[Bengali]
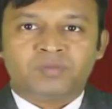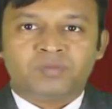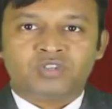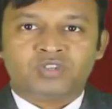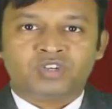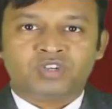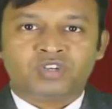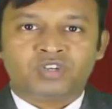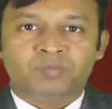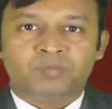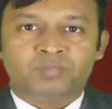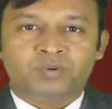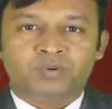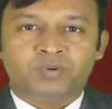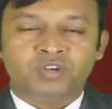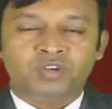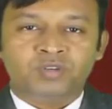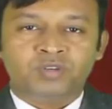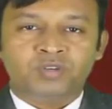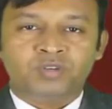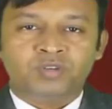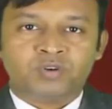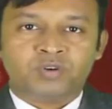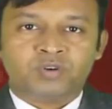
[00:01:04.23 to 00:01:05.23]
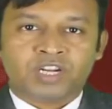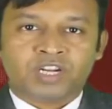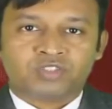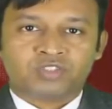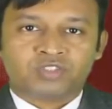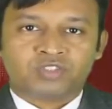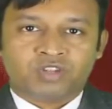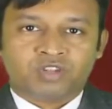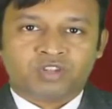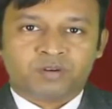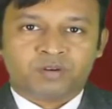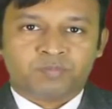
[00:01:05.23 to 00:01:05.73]
বিষয়ে বই প্রকাশ
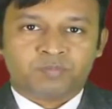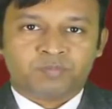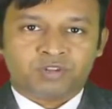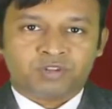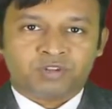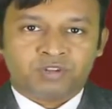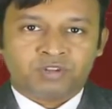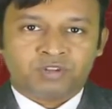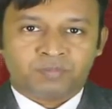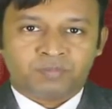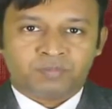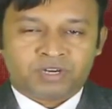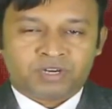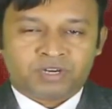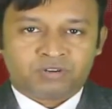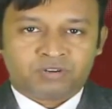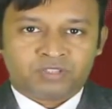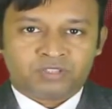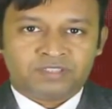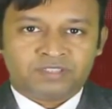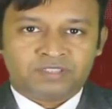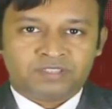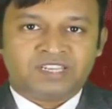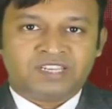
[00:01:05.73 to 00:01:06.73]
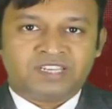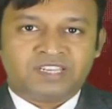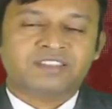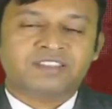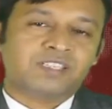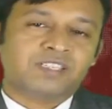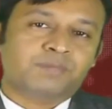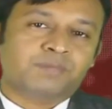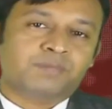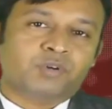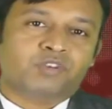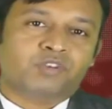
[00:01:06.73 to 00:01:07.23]
করার পরিকল্পনার কথা
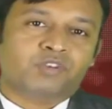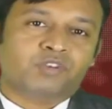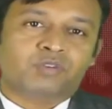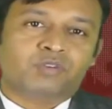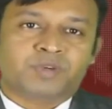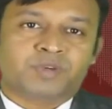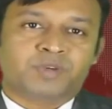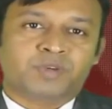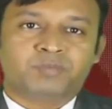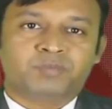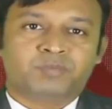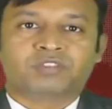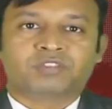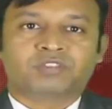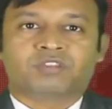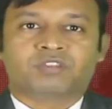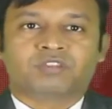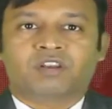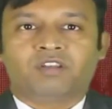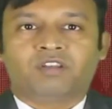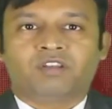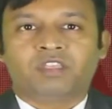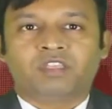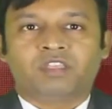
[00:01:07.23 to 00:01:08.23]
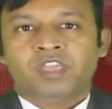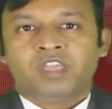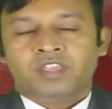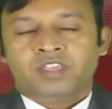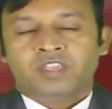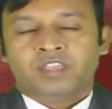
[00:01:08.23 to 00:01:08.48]
জানিয়েছে পরিকল্পনা মন্ত্রণালয়